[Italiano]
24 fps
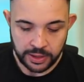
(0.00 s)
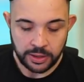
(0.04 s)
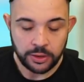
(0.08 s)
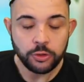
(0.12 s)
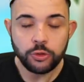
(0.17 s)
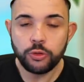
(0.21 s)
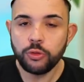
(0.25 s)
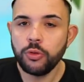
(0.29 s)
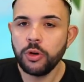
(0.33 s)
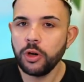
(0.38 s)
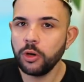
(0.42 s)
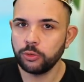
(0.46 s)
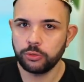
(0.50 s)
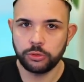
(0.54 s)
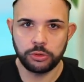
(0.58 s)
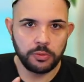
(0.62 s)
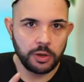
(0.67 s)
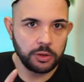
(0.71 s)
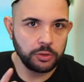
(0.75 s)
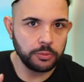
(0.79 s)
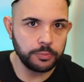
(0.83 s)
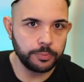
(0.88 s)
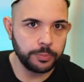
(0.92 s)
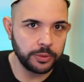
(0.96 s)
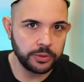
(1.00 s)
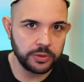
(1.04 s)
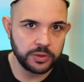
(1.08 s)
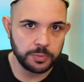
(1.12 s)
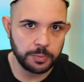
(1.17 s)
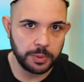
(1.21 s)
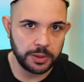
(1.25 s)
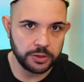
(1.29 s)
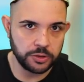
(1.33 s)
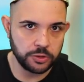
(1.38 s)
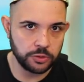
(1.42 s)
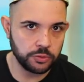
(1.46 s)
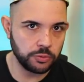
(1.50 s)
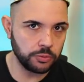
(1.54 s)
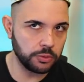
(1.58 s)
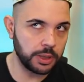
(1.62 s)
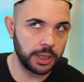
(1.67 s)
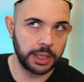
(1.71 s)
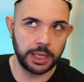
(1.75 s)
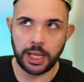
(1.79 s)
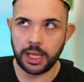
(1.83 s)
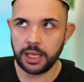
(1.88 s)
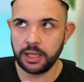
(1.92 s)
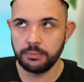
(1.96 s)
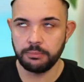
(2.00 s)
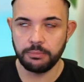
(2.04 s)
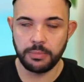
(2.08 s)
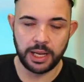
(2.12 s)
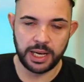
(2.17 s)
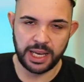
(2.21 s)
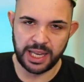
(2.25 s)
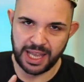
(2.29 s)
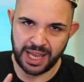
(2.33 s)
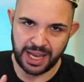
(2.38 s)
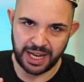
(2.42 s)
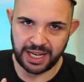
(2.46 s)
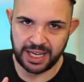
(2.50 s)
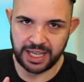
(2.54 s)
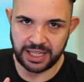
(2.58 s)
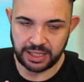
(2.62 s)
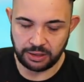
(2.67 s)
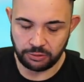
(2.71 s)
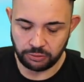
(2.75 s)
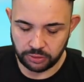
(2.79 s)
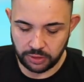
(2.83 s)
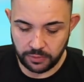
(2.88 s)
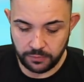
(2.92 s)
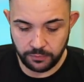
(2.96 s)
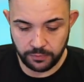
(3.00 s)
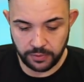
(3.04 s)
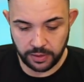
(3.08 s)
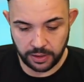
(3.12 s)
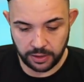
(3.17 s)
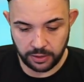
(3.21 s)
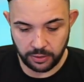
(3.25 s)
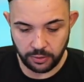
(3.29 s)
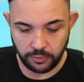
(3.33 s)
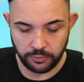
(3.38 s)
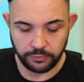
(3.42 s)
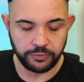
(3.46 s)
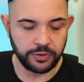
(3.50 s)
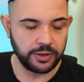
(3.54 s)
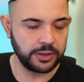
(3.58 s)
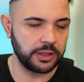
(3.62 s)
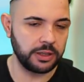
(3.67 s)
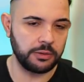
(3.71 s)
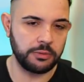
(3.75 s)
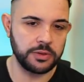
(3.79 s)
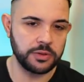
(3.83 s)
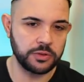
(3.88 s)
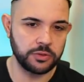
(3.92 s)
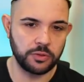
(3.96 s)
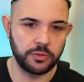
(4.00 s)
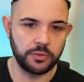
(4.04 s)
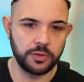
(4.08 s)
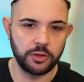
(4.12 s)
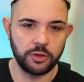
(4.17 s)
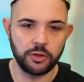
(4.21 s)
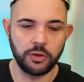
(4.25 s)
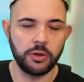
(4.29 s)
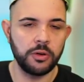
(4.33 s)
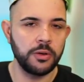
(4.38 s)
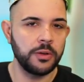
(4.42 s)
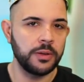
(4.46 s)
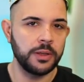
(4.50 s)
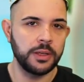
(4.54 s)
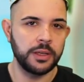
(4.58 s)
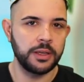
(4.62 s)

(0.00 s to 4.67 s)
Due ho trovato un po' di spazio sul canale ma neanche tanto è vero Infatti questo video